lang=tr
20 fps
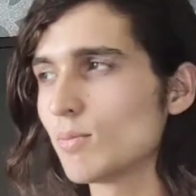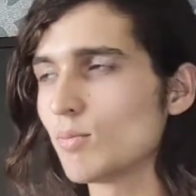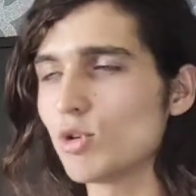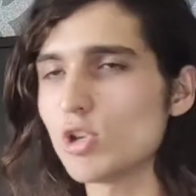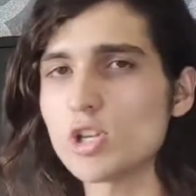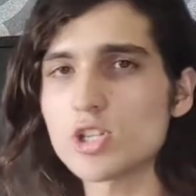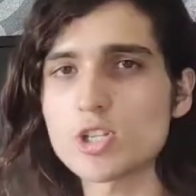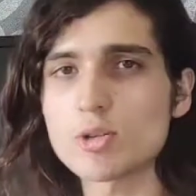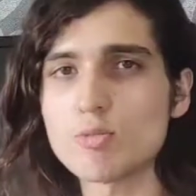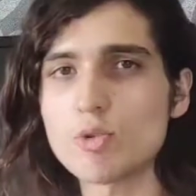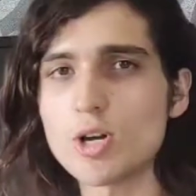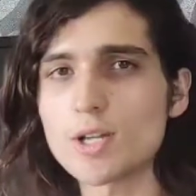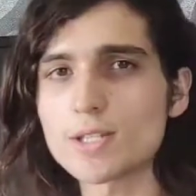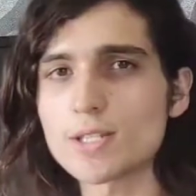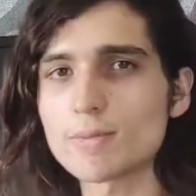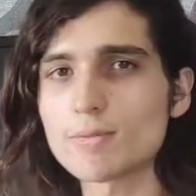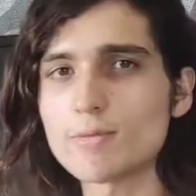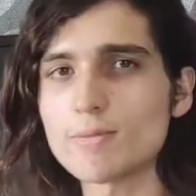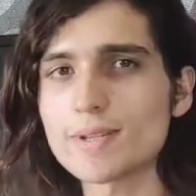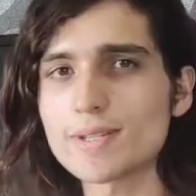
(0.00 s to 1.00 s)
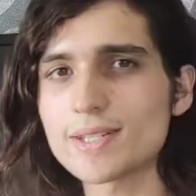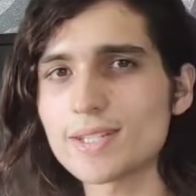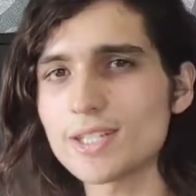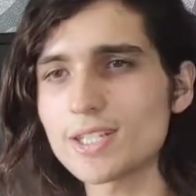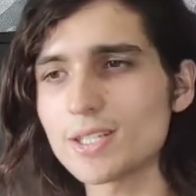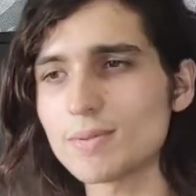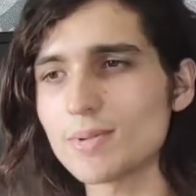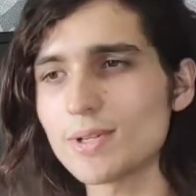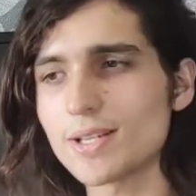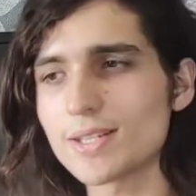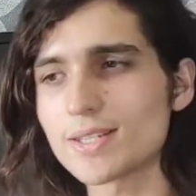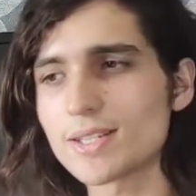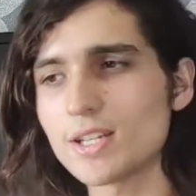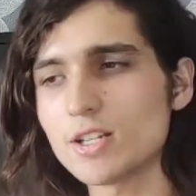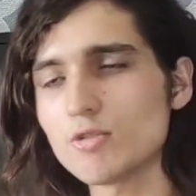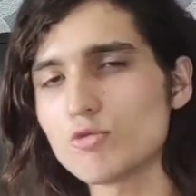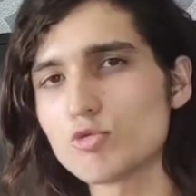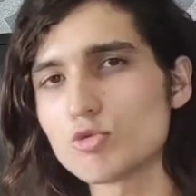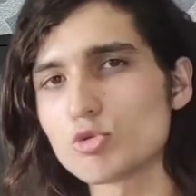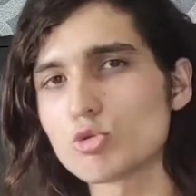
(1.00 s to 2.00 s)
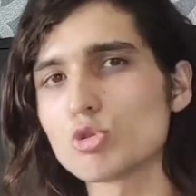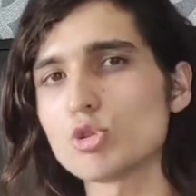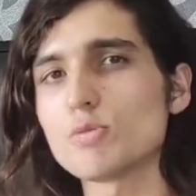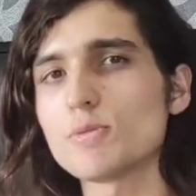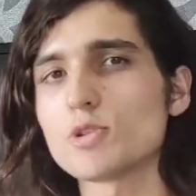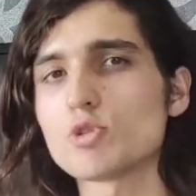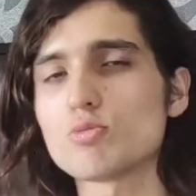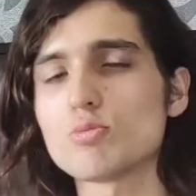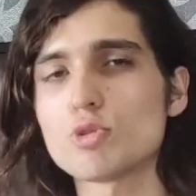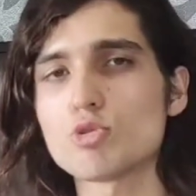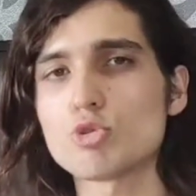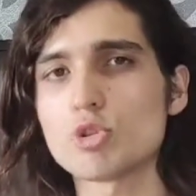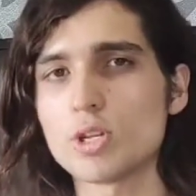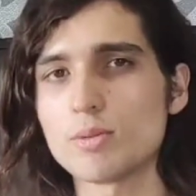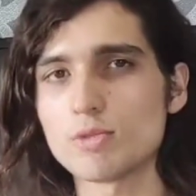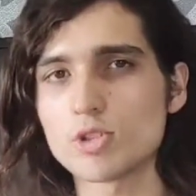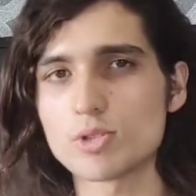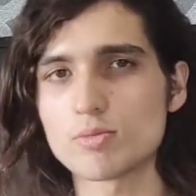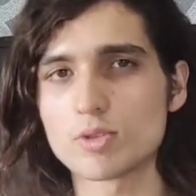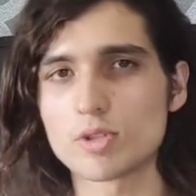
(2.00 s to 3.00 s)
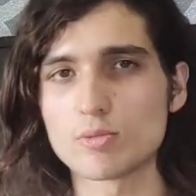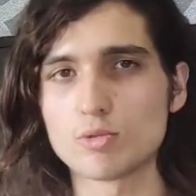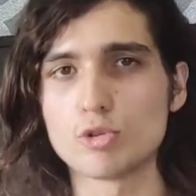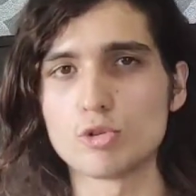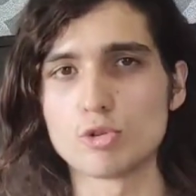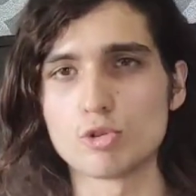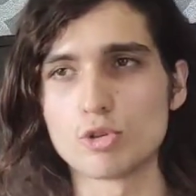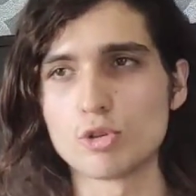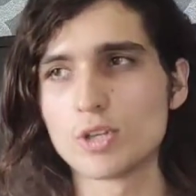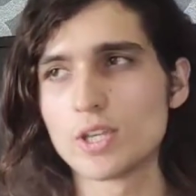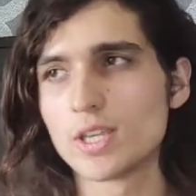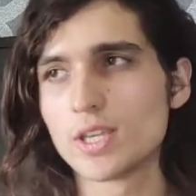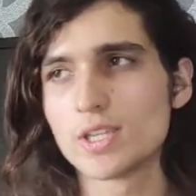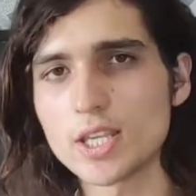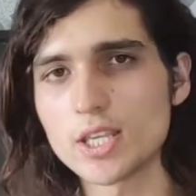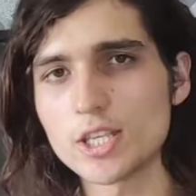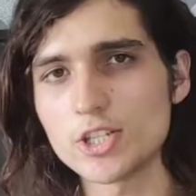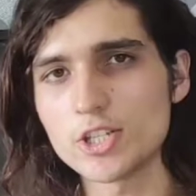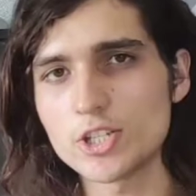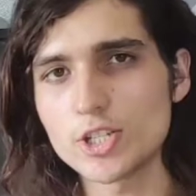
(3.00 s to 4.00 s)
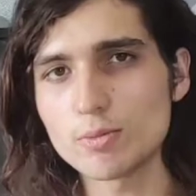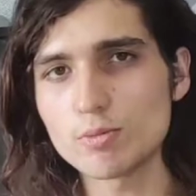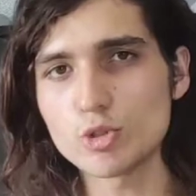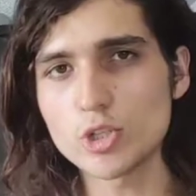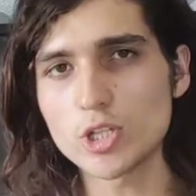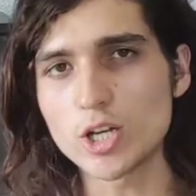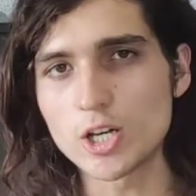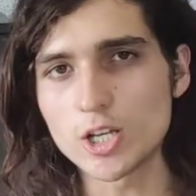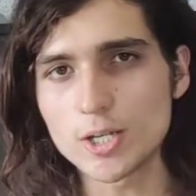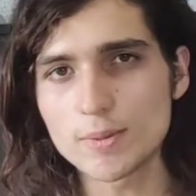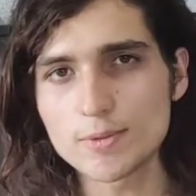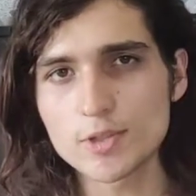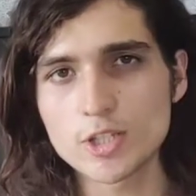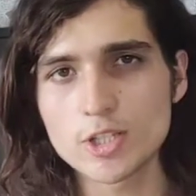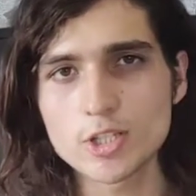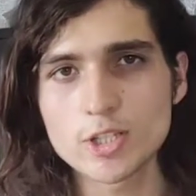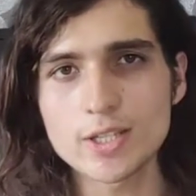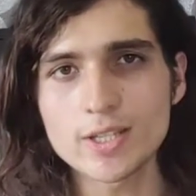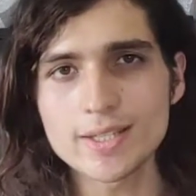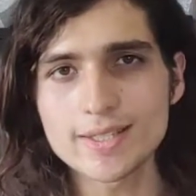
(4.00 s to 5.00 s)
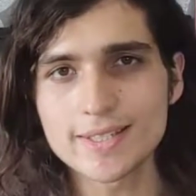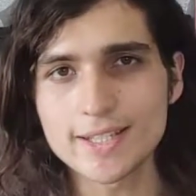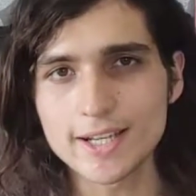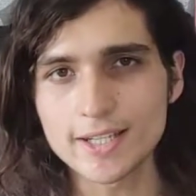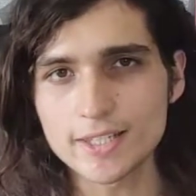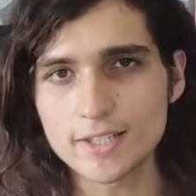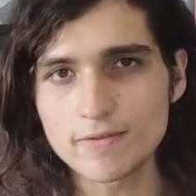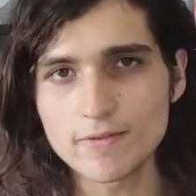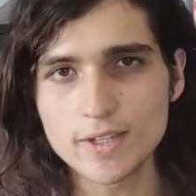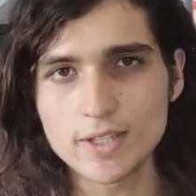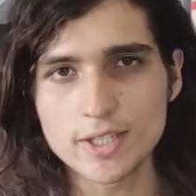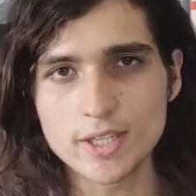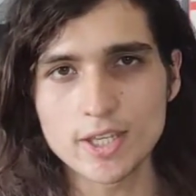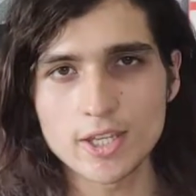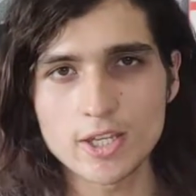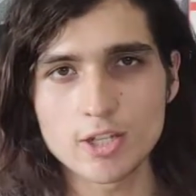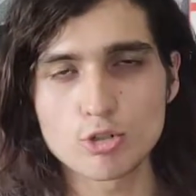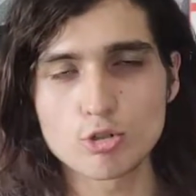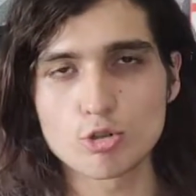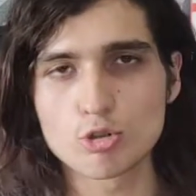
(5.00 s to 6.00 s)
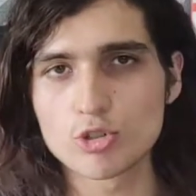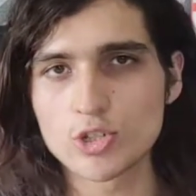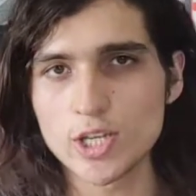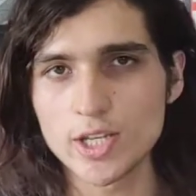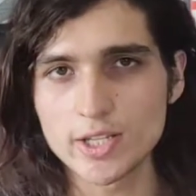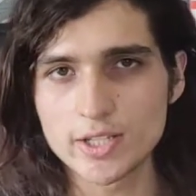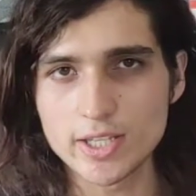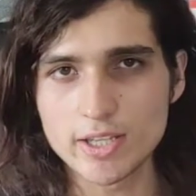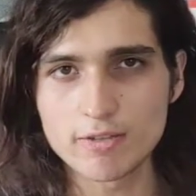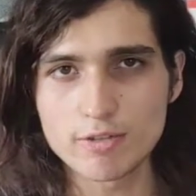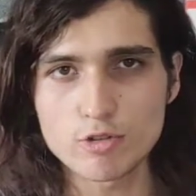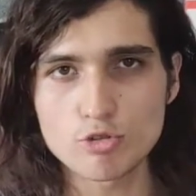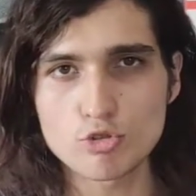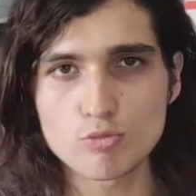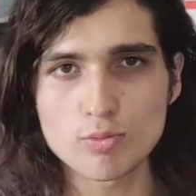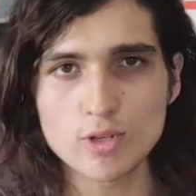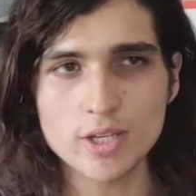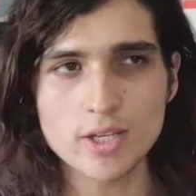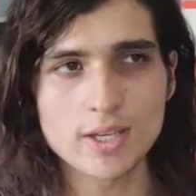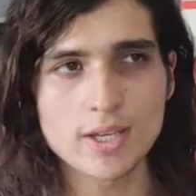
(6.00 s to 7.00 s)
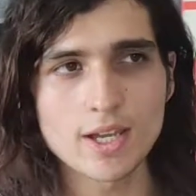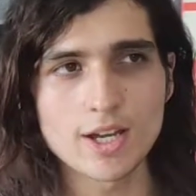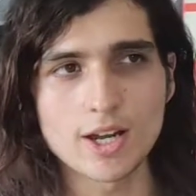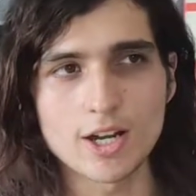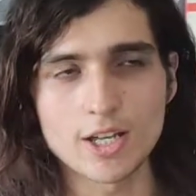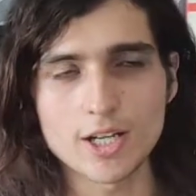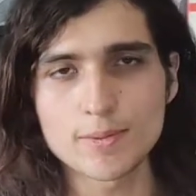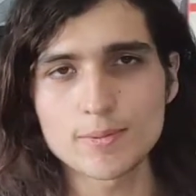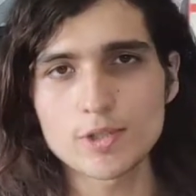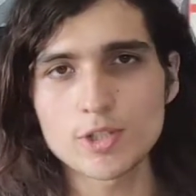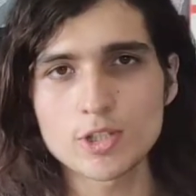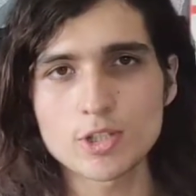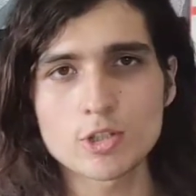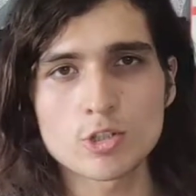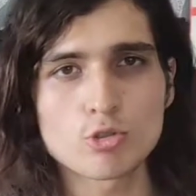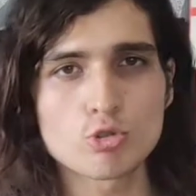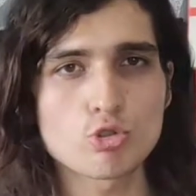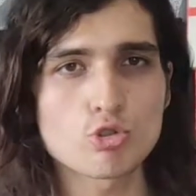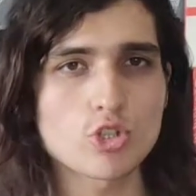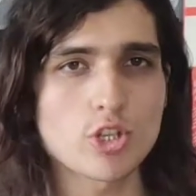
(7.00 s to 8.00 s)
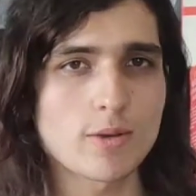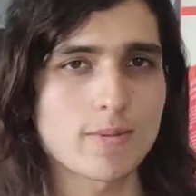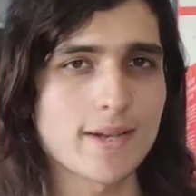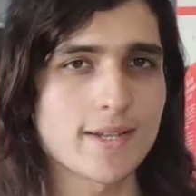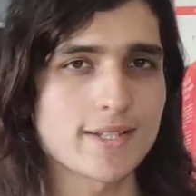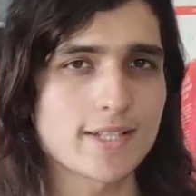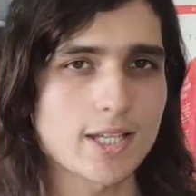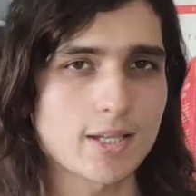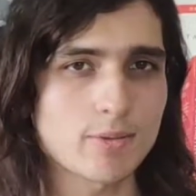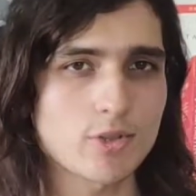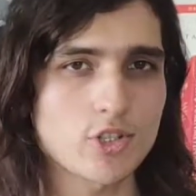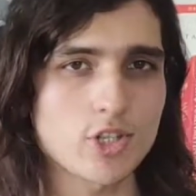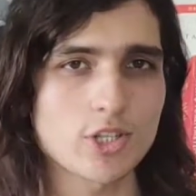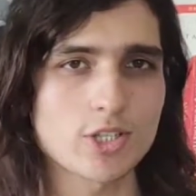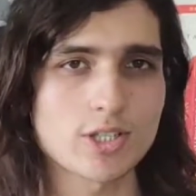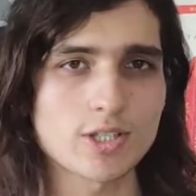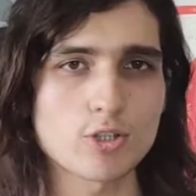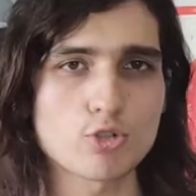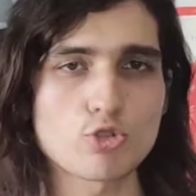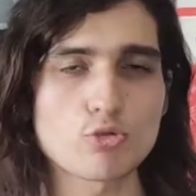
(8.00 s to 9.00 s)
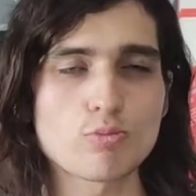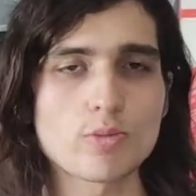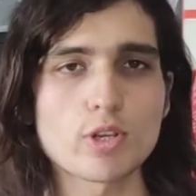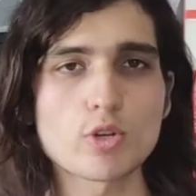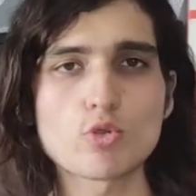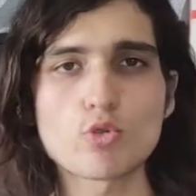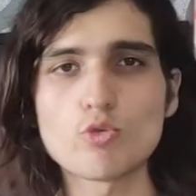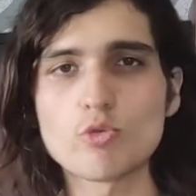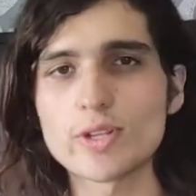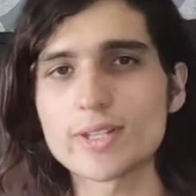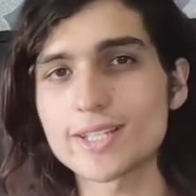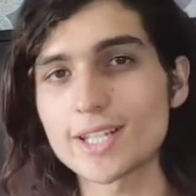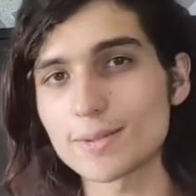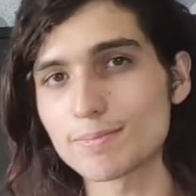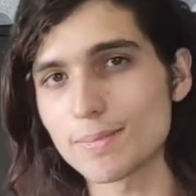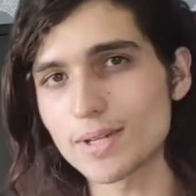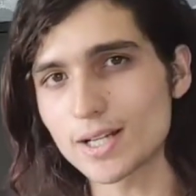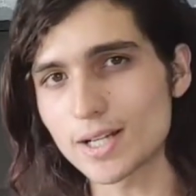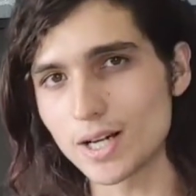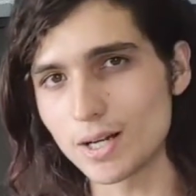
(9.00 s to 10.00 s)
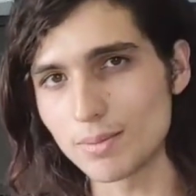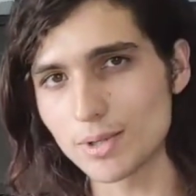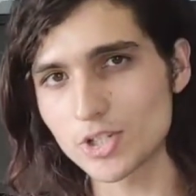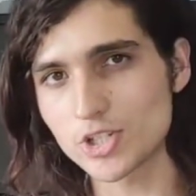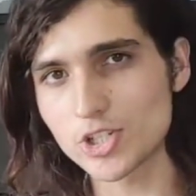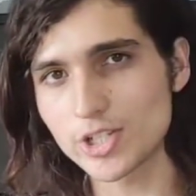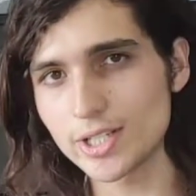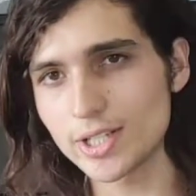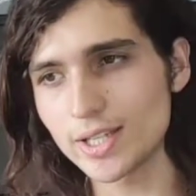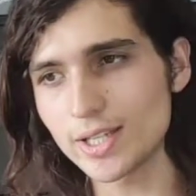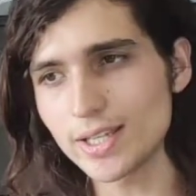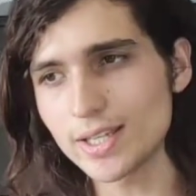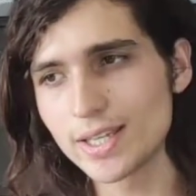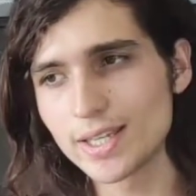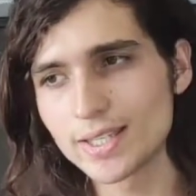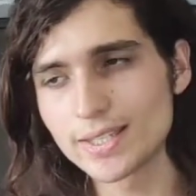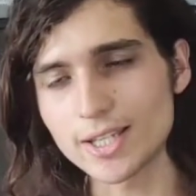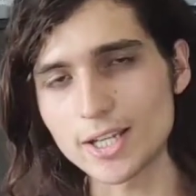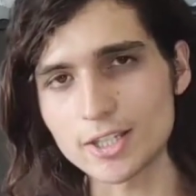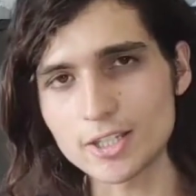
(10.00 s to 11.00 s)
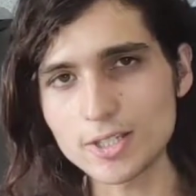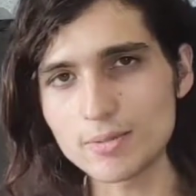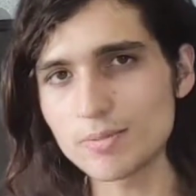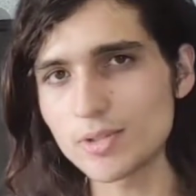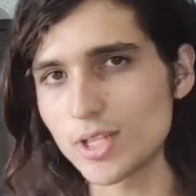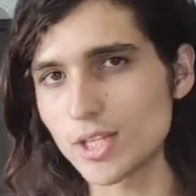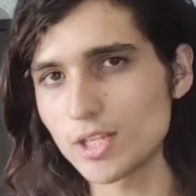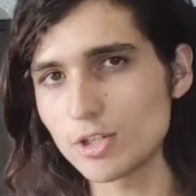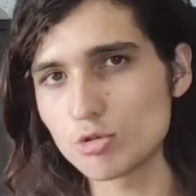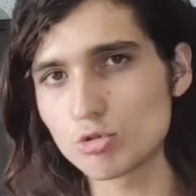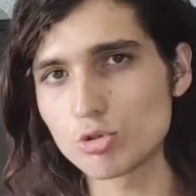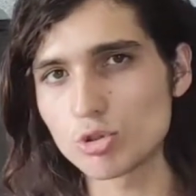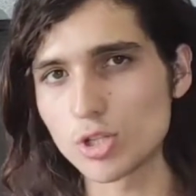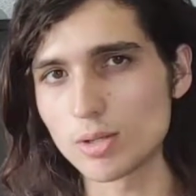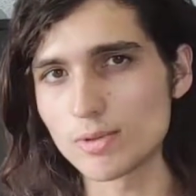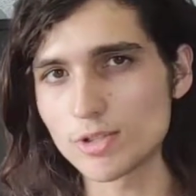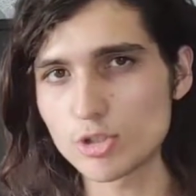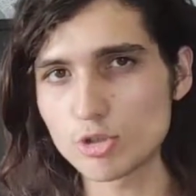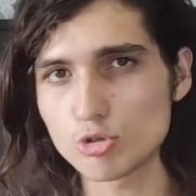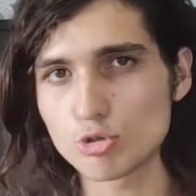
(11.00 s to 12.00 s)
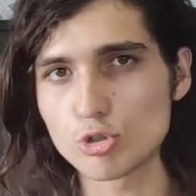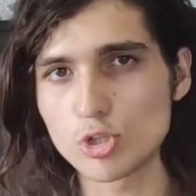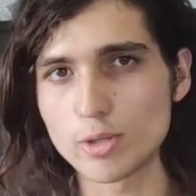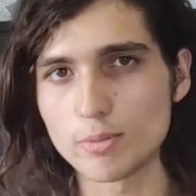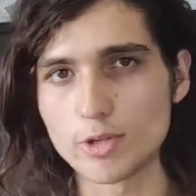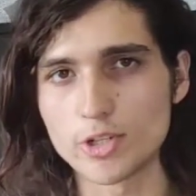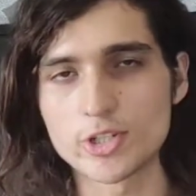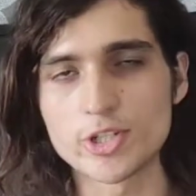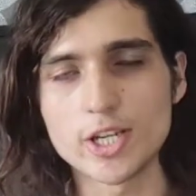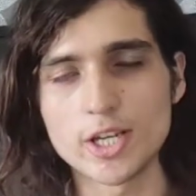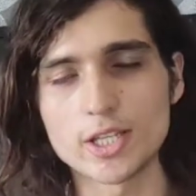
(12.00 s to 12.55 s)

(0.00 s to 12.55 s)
Böylece muhatabıma sanki biraz daha vurgulu bir cümle söylemişim gibi oldu. İşte buna Arapçada da takdim ve tehir diyoruz. Yani devrik cümle Arapçada da Türkçe'ye benzer bir şekilde cümleye kuvvet katmak amacıyla takdim tehir uygulaması görülebilir.